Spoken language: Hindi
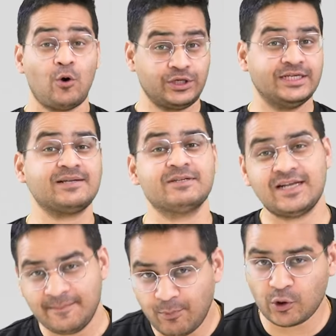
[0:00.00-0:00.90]
और ये
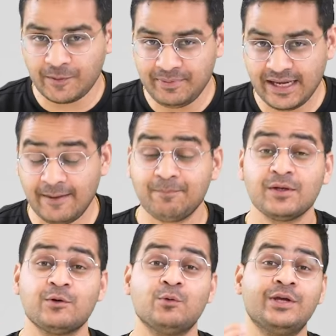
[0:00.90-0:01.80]
समझना इंपॉर्टेंट भी है
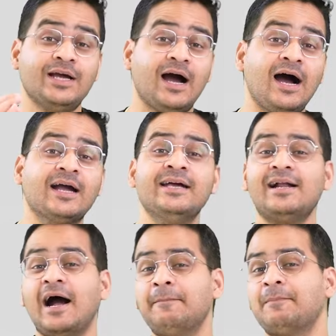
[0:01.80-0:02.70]
क्योंकि आखिर
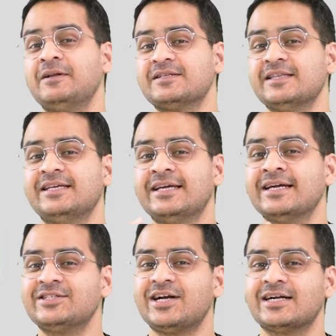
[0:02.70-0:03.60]
आप अपनी जिंदगी
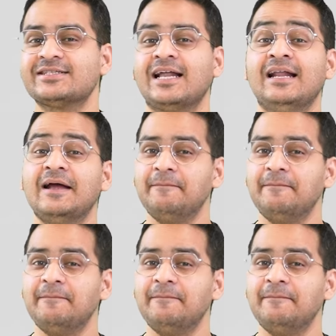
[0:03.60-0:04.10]
के चार साल